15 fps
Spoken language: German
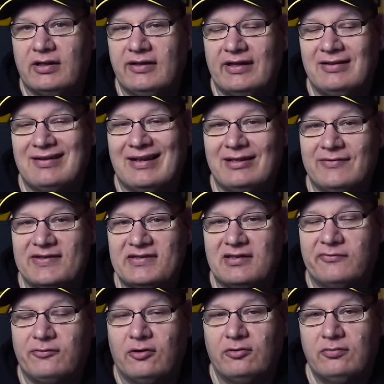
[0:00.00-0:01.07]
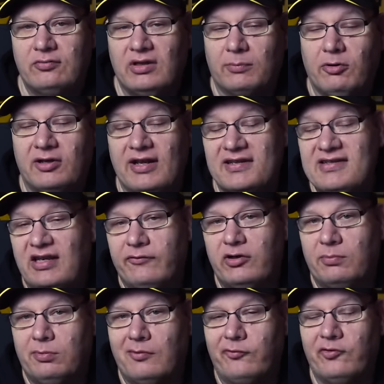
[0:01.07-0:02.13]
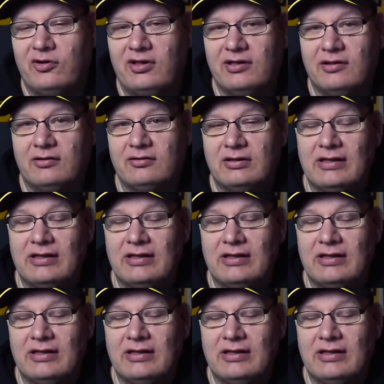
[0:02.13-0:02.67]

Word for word: dann hätten alle was davon, der Bonner SC würde profitieren,